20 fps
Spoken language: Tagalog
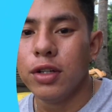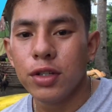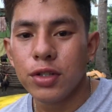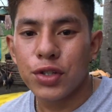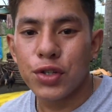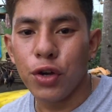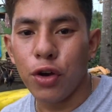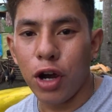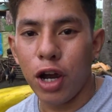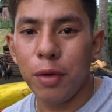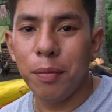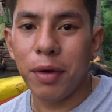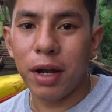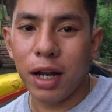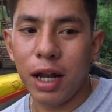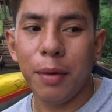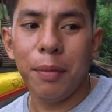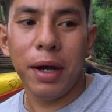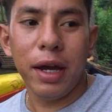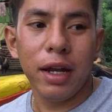So ngayon
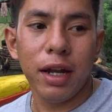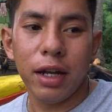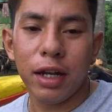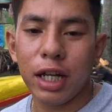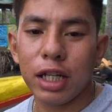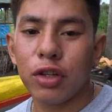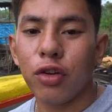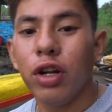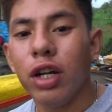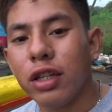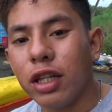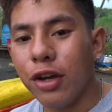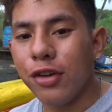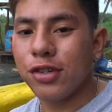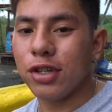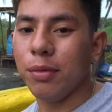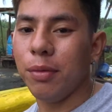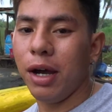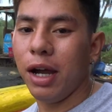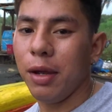makalabay, nandito na tayo
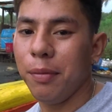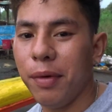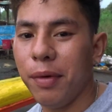sa bahay